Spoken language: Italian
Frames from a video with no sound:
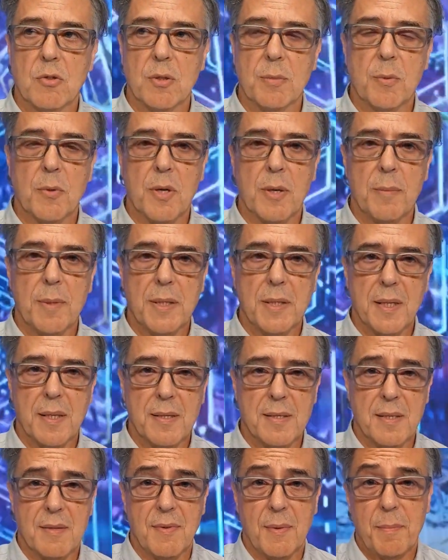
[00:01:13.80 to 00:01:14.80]
tipo che mi
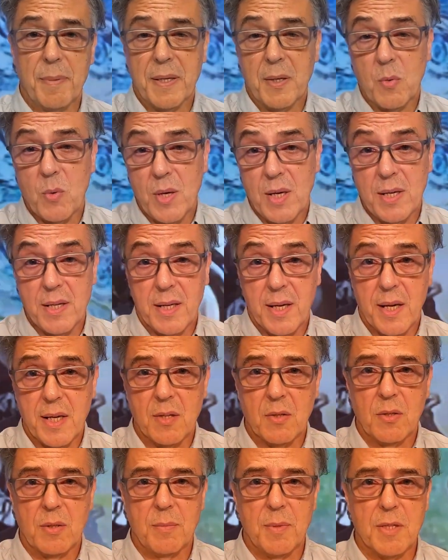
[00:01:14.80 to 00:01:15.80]
interessava per quelli che
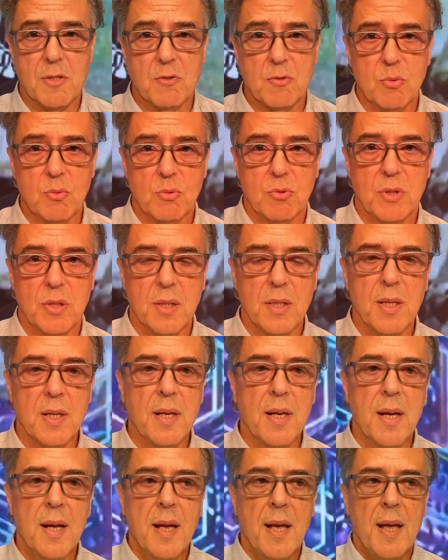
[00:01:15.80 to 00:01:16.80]
erano i miei studi.
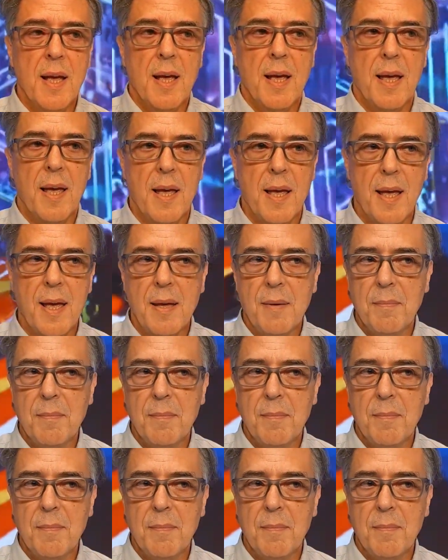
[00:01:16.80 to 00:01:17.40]
E